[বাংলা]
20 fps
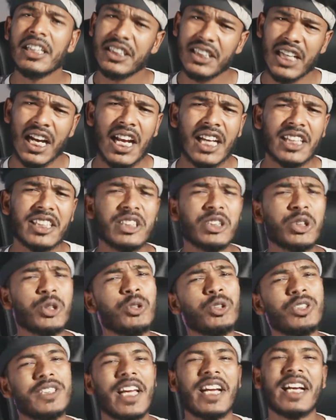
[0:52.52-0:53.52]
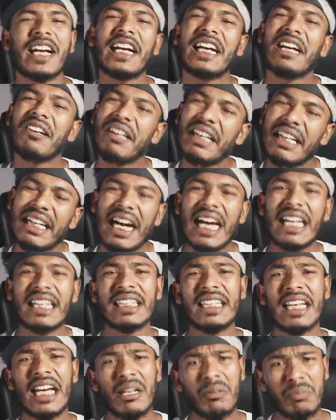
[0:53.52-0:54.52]
সারাদিন শুধু সেকা খাওয়া
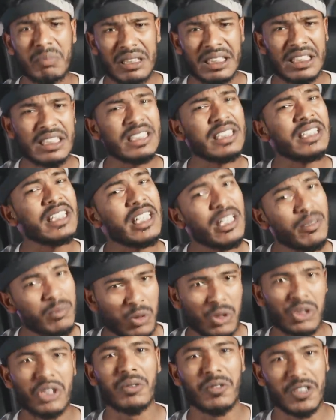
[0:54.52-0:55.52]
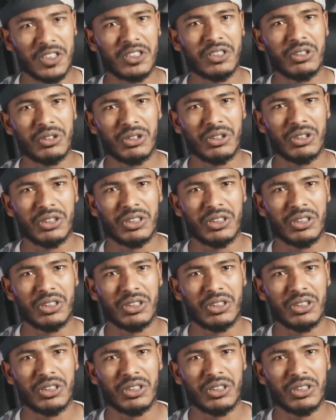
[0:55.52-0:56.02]
কান্নার পিরিত নিয়ে মোটিভেশন